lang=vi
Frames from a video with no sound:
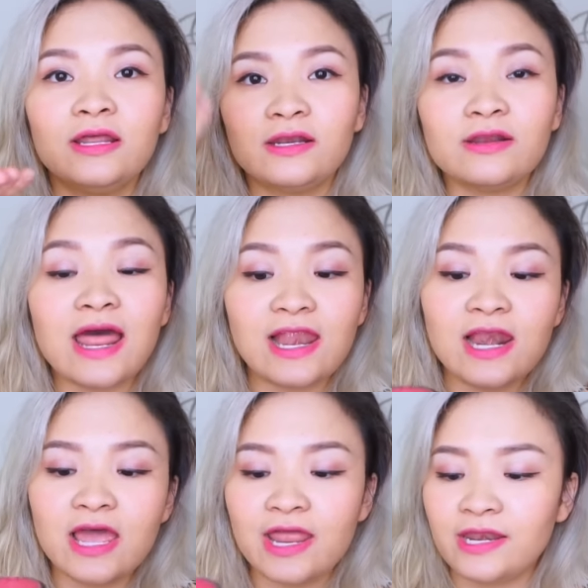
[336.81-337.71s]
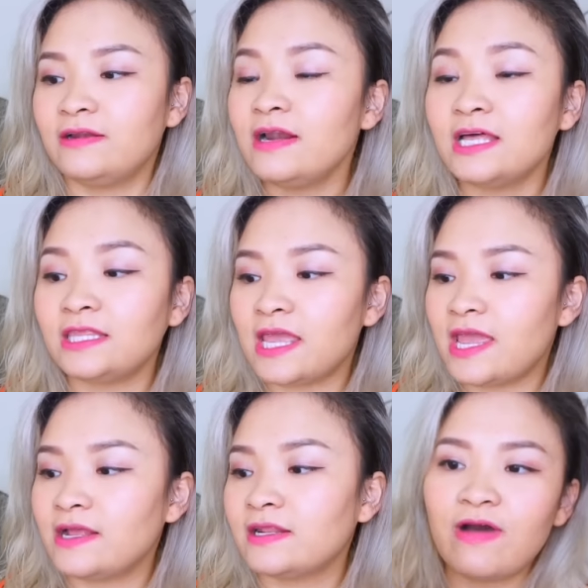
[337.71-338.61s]
nó đẩy lên rất là
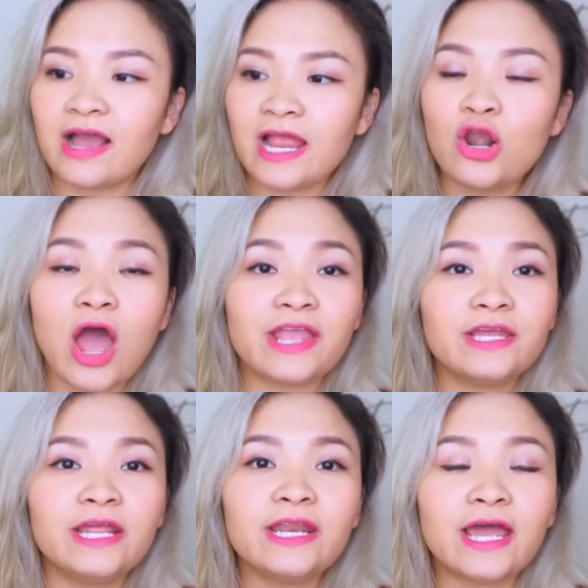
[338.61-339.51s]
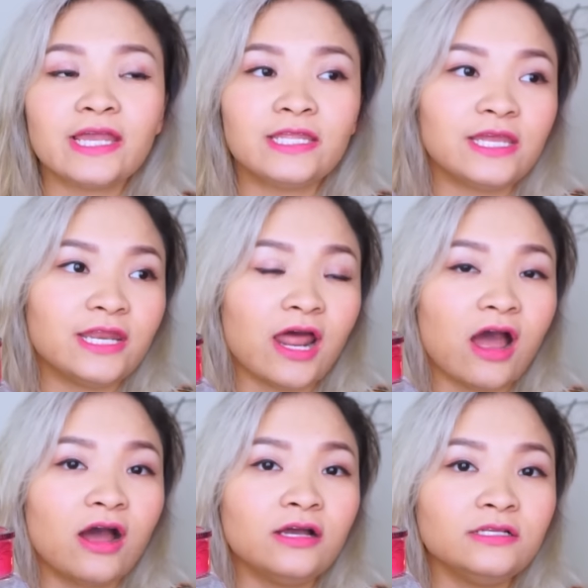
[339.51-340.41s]
tiện và cái loại như thế này thì
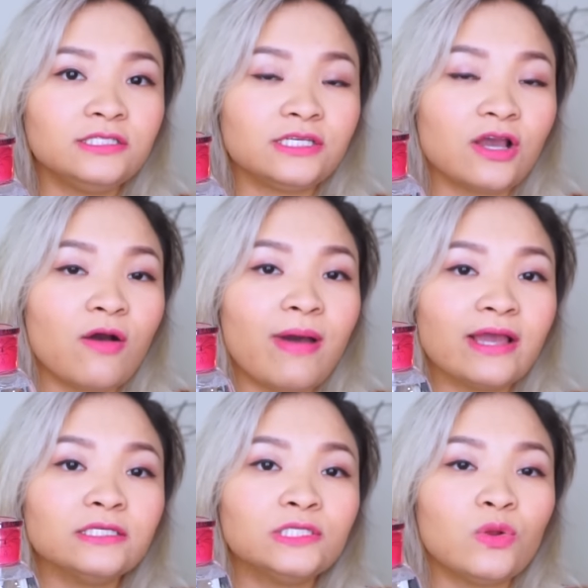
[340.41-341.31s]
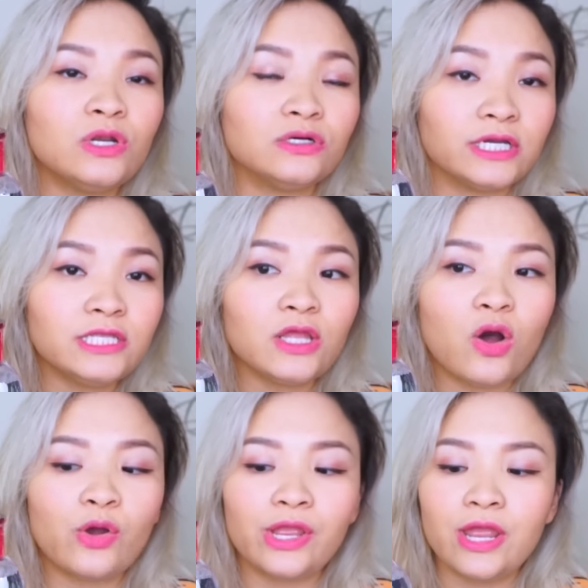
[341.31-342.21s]
nó chỉ có bán số lượng ít
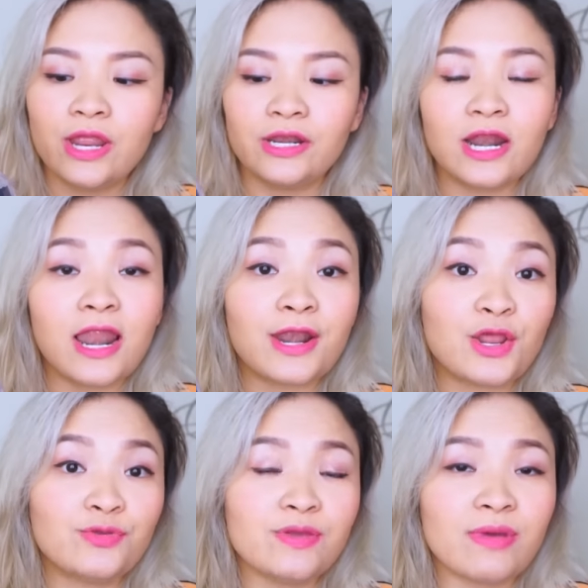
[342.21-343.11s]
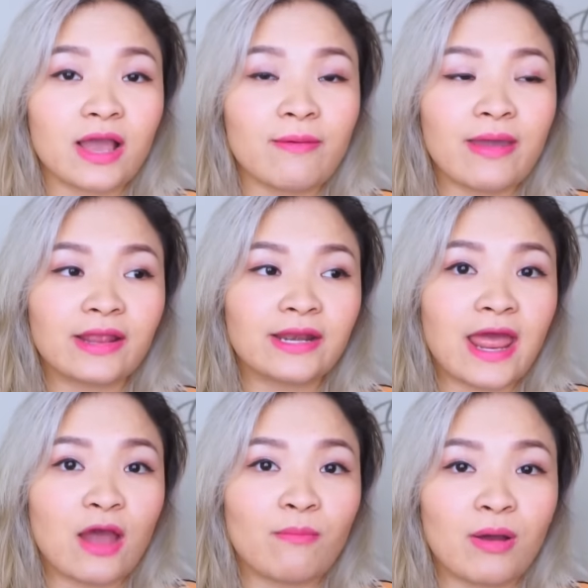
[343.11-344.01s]
thôi nên là nếu như mà các bạn
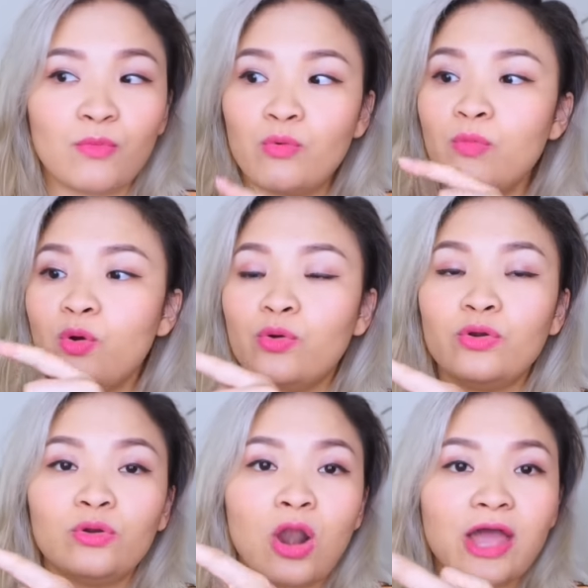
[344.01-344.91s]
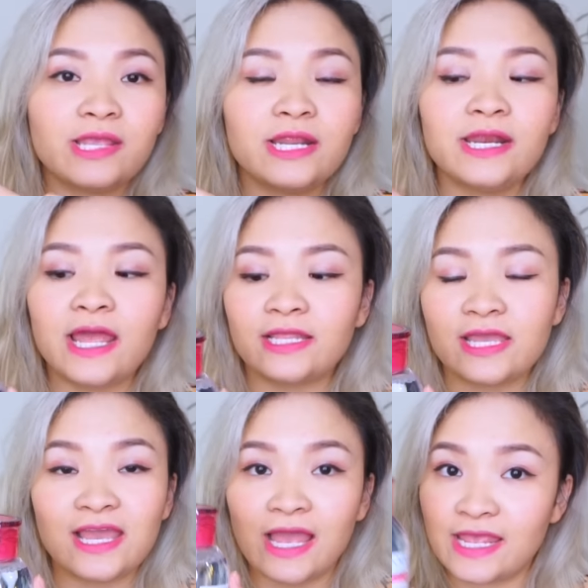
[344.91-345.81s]
nào mà muốn mua loại như thế này
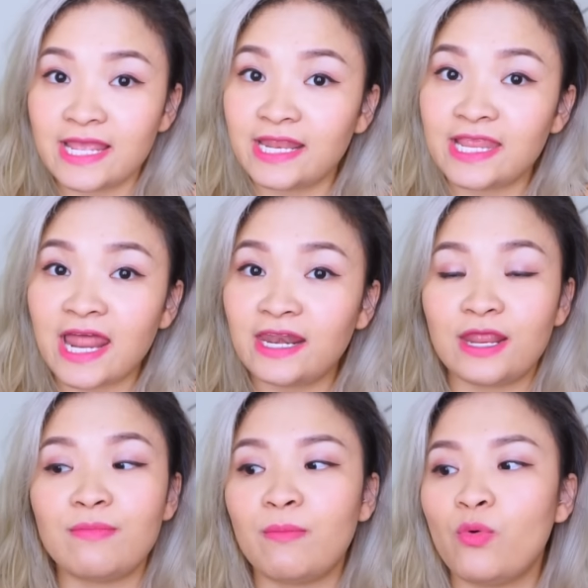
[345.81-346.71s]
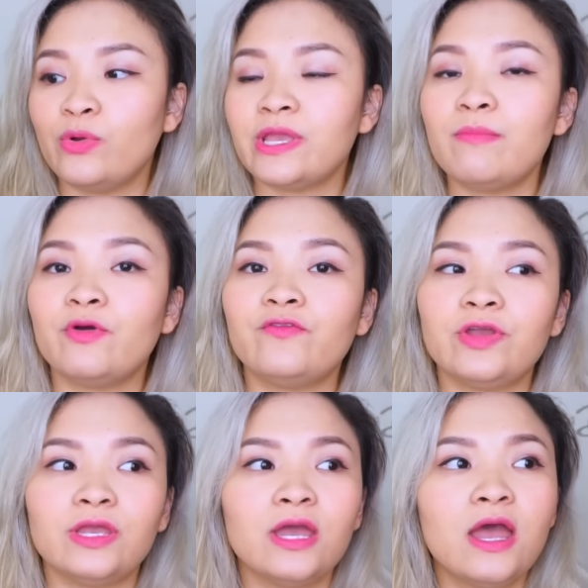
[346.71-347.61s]
thì hãy nhanh nhanh để mà mua nhé bởi
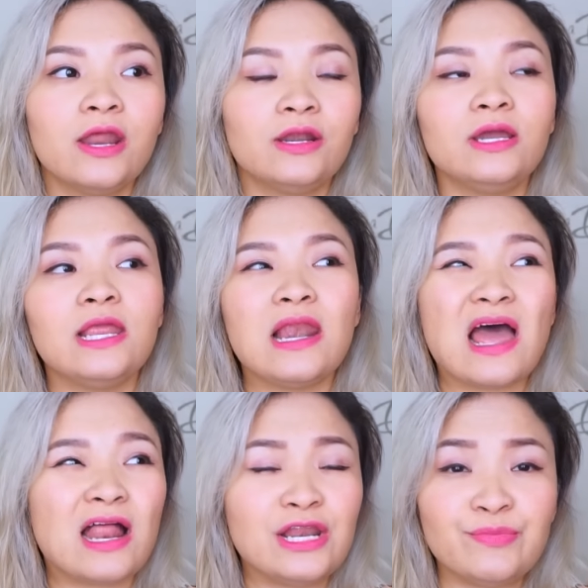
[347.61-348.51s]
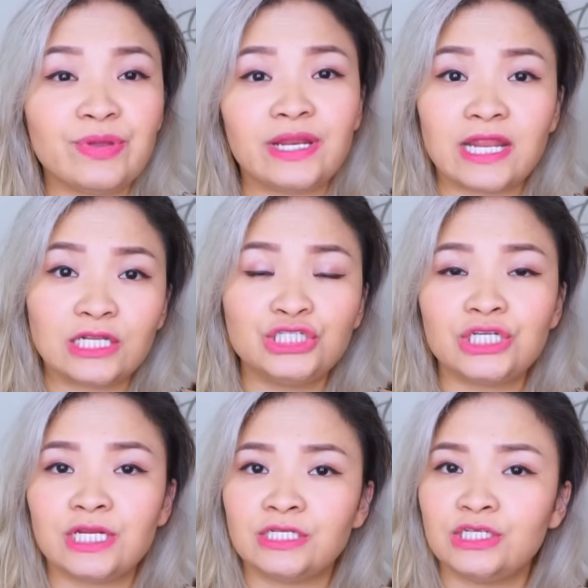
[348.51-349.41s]
vì nó ghi là limited
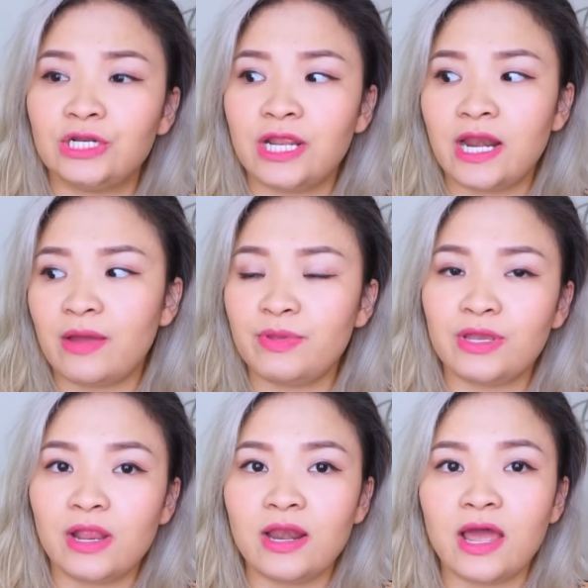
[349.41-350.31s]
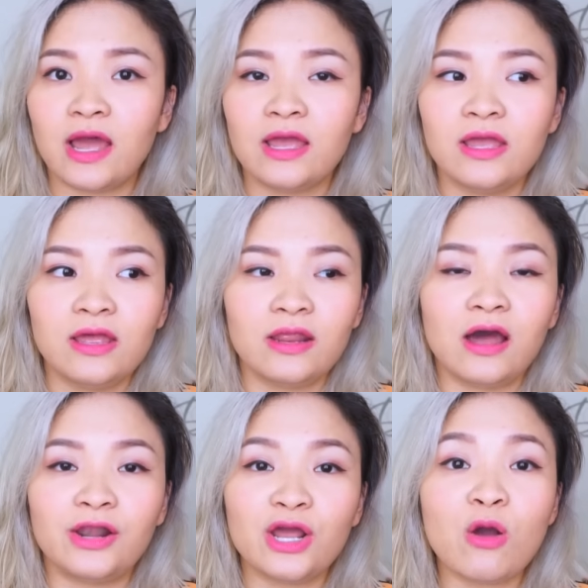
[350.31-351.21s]
edition cho nên là biên nghĩ là
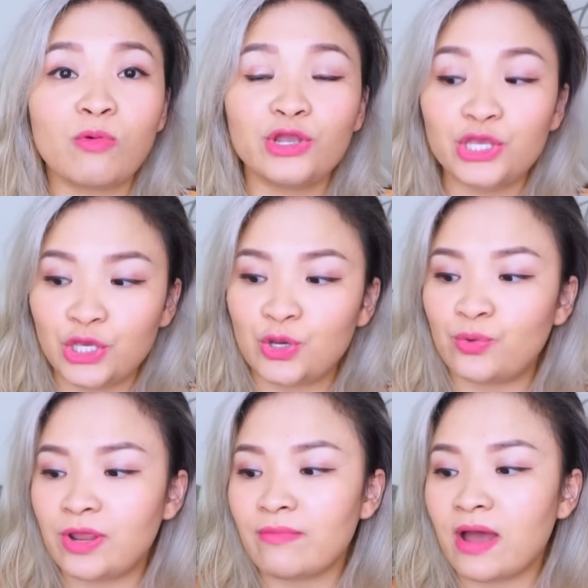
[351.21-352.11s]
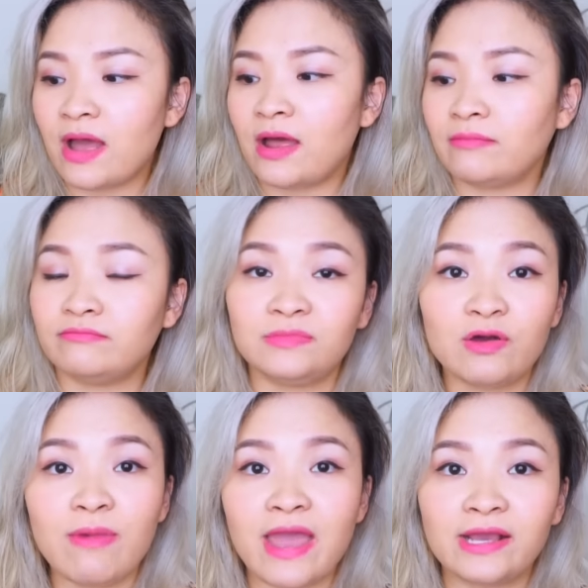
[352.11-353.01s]
à, nó không có nhiều để mà
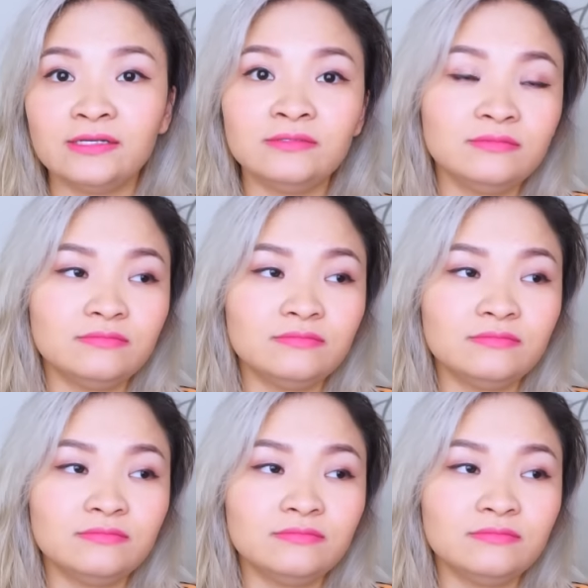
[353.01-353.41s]
nó bán